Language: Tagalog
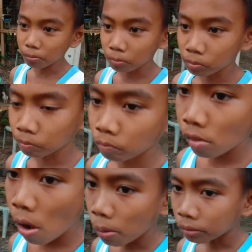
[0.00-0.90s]
paano
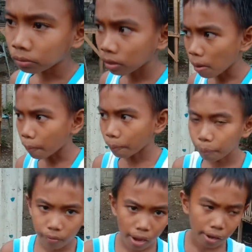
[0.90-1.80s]
na-hack yung, yung
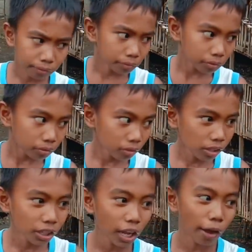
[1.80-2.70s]
YouTube channel mo.
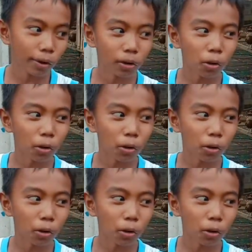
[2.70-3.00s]
Ewan